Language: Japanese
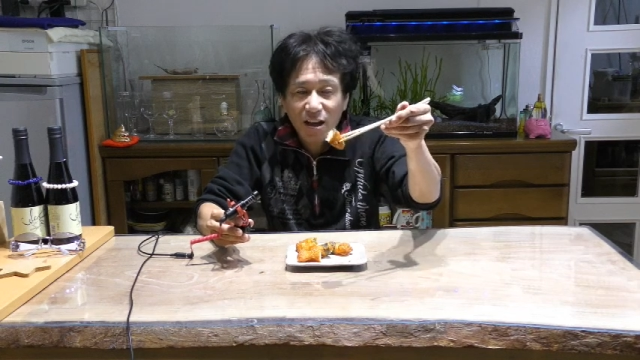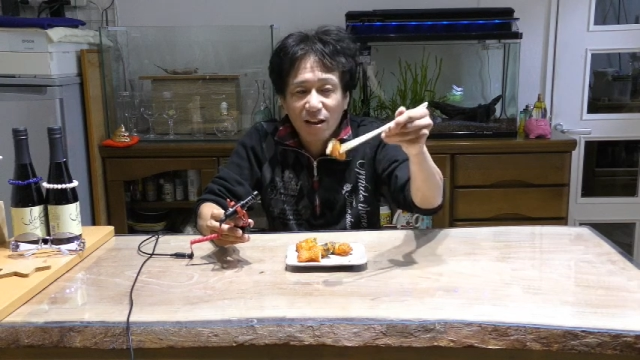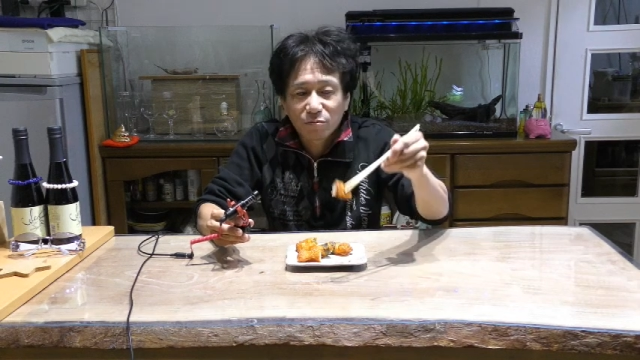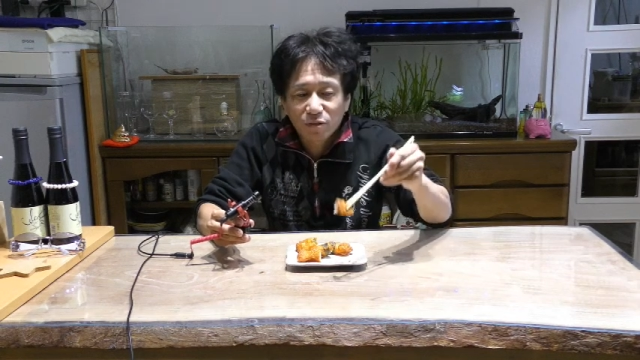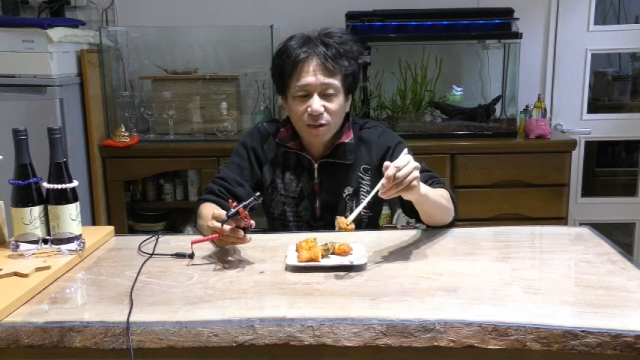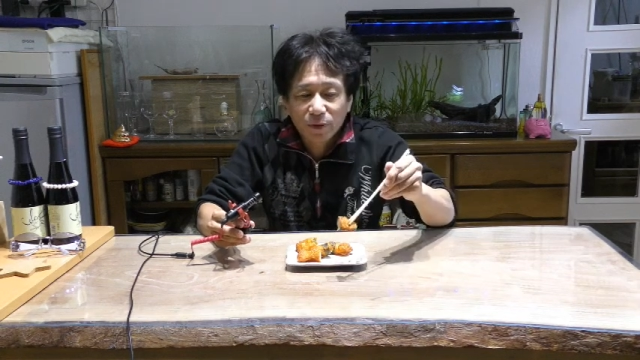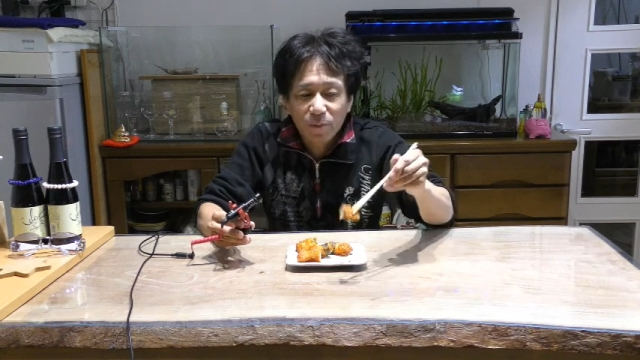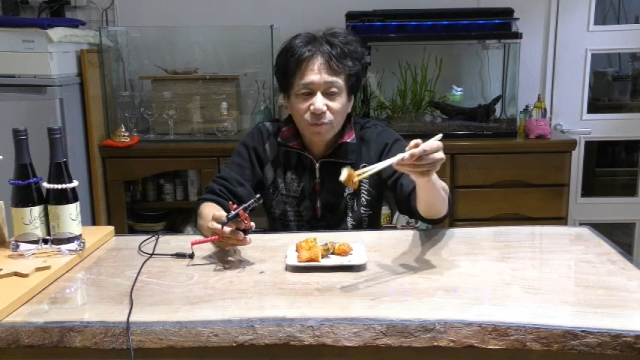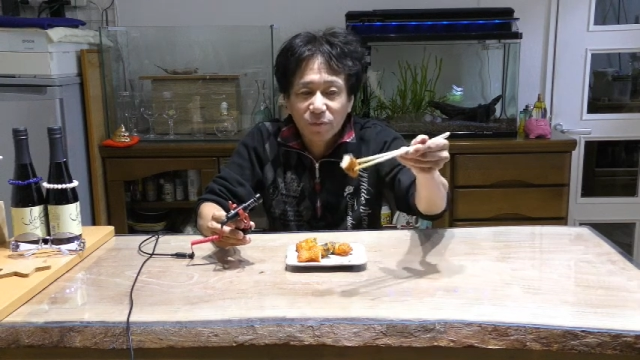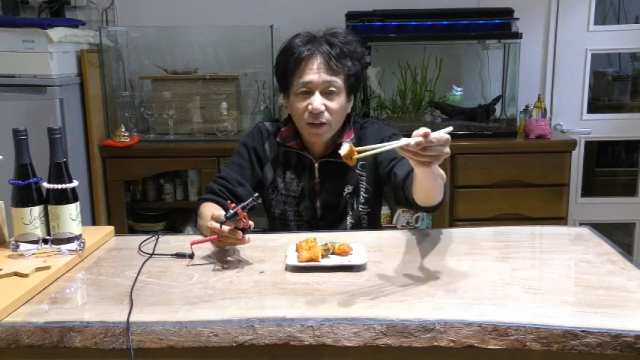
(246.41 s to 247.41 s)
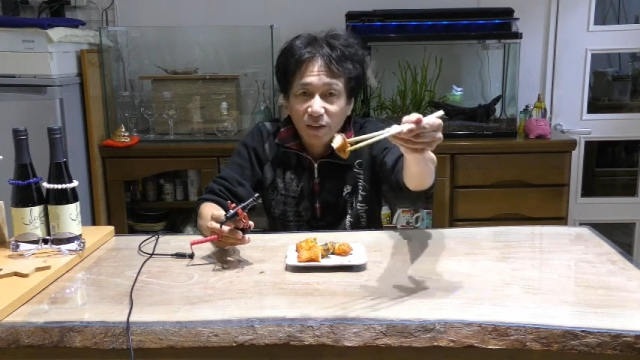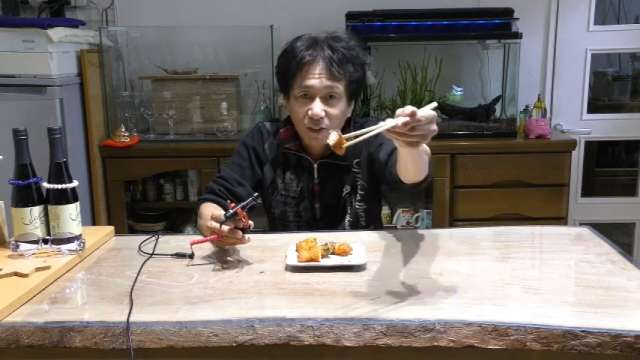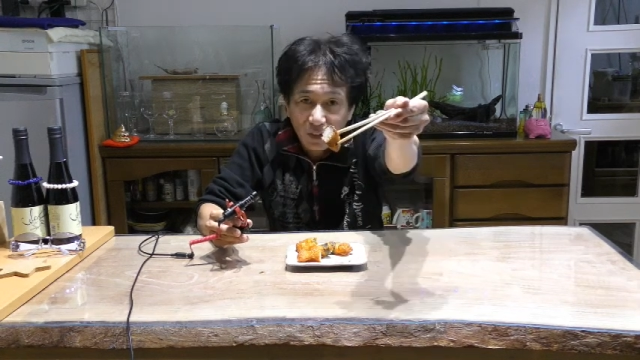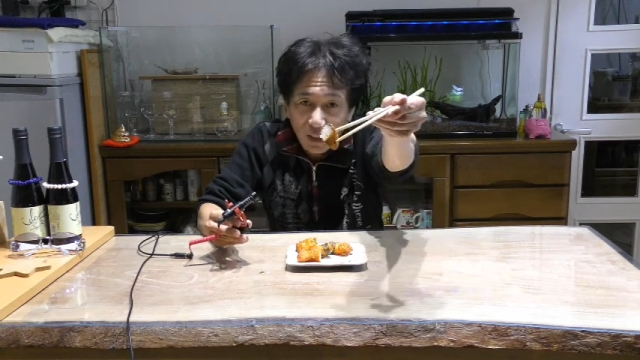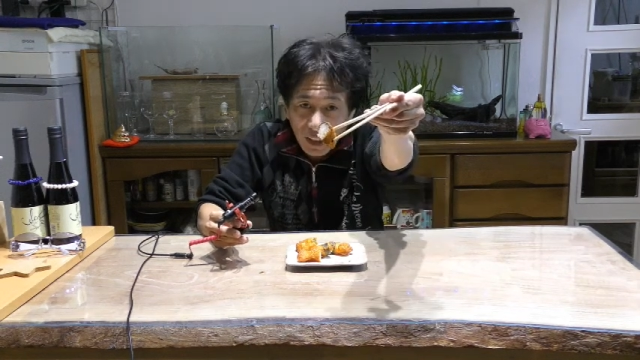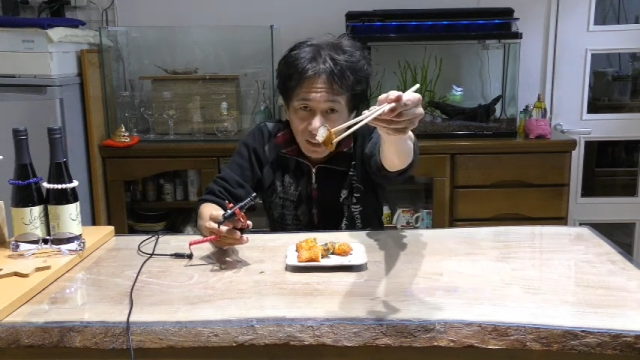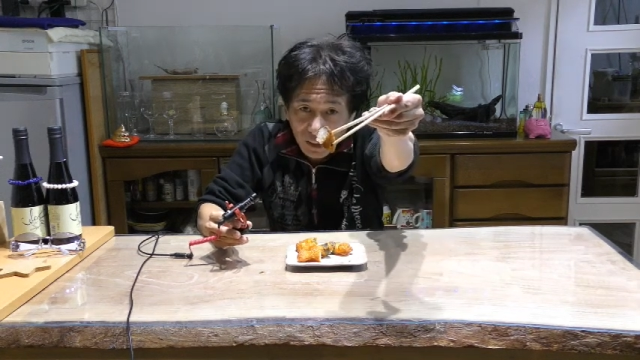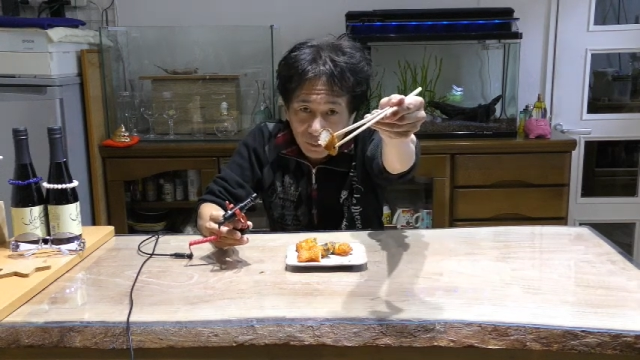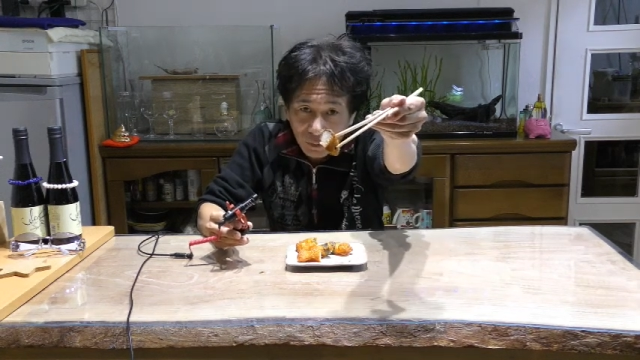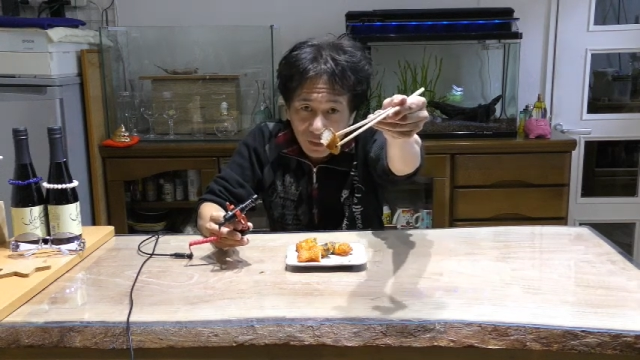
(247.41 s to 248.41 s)
半分半分。こんな感じ。
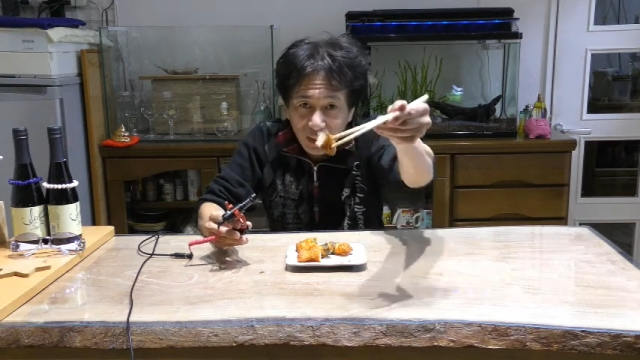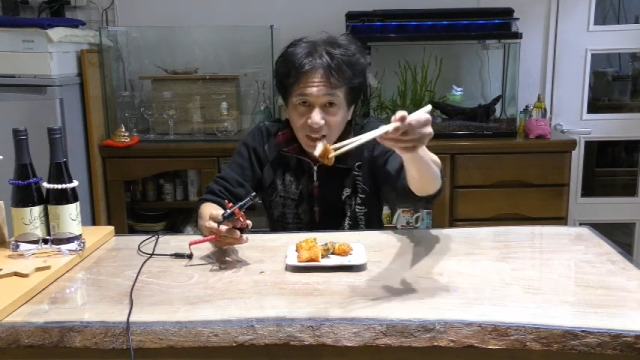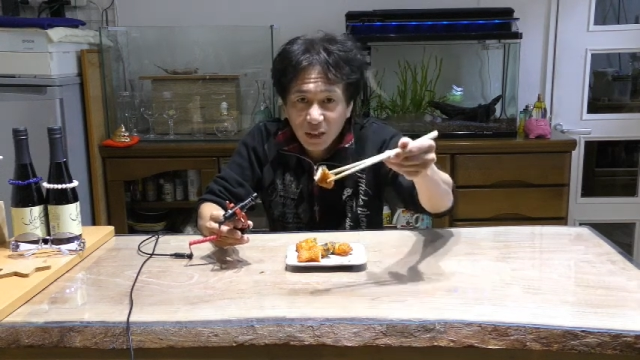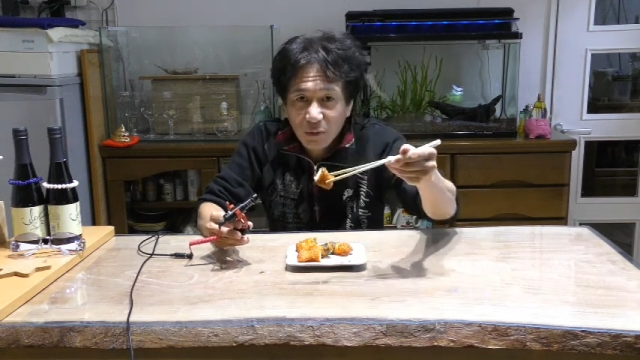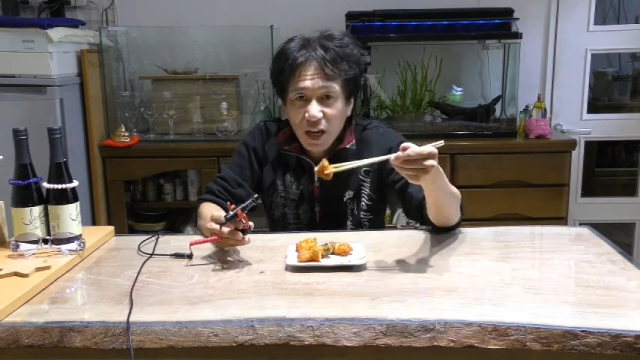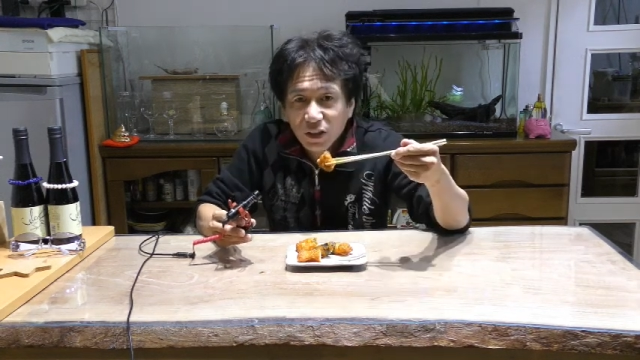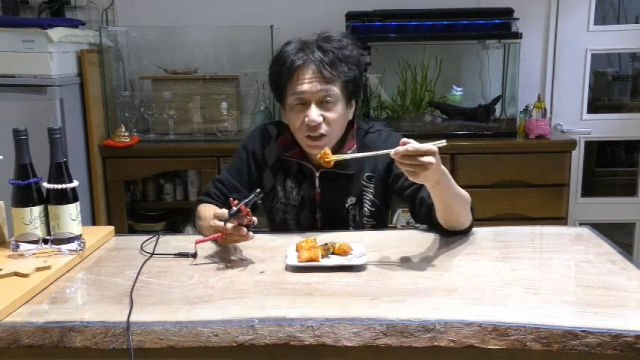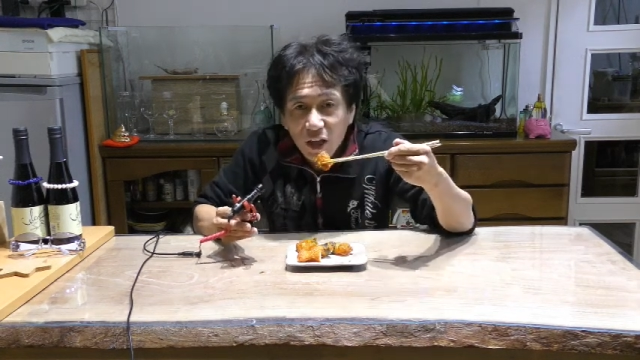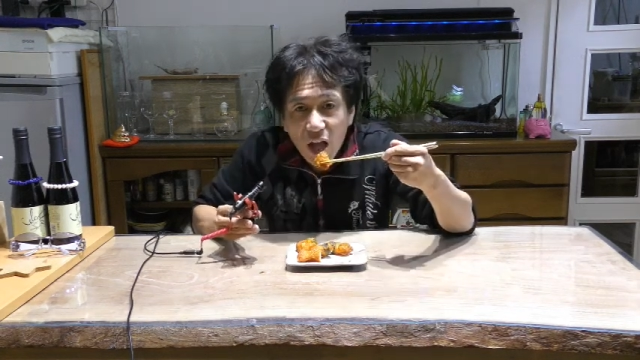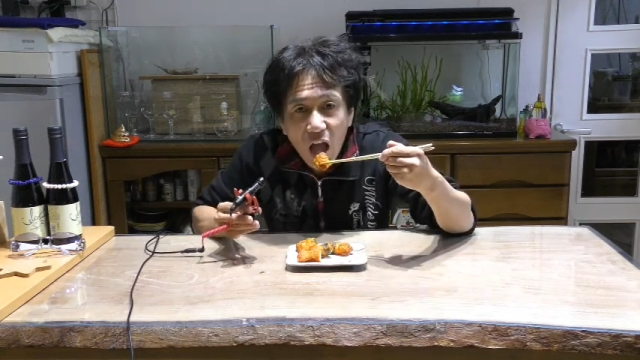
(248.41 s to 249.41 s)
いきます。